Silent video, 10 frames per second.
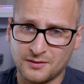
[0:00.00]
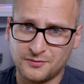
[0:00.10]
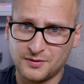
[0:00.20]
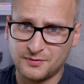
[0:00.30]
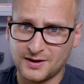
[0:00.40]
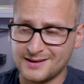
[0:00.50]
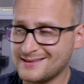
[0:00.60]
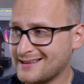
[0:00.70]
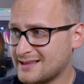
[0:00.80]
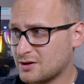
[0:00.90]
FIFA
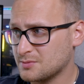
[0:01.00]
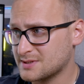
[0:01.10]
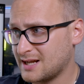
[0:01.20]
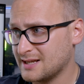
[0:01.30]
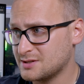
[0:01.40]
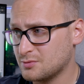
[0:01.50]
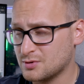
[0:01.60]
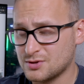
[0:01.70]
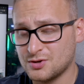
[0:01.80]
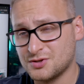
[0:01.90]
na taką skalę się
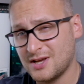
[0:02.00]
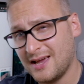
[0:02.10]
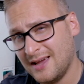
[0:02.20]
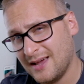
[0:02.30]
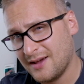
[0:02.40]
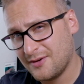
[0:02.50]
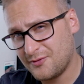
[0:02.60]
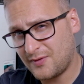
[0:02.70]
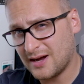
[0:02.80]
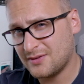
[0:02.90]
rozrośnie.
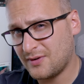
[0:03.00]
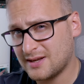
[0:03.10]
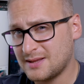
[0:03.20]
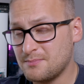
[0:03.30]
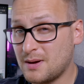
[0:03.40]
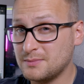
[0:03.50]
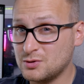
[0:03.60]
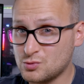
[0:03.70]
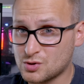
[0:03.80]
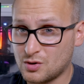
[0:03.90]
Fakt faktem mamy
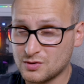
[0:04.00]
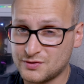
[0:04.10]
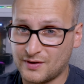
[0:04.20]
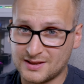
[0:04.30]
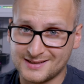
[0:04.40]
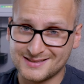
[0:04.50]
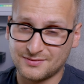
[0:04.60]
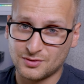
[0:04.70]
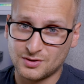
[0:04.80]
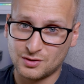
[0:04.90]
dużo świetnych
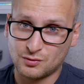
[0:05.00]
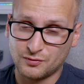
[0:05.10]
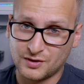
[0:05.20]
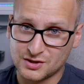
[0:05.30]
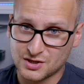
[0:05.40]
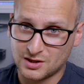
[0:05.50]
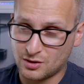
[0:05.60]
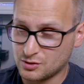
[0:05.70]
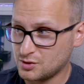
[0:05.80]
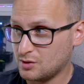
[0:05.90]
zawodników, jeżeli
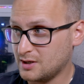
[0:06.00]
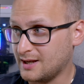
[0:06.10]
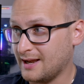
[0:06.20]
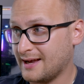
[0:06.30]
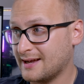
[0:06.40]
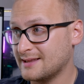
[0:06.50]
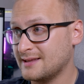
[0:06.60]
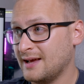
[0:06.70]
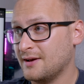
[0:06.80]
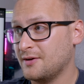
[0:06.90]
chodzi o Ligę Legend.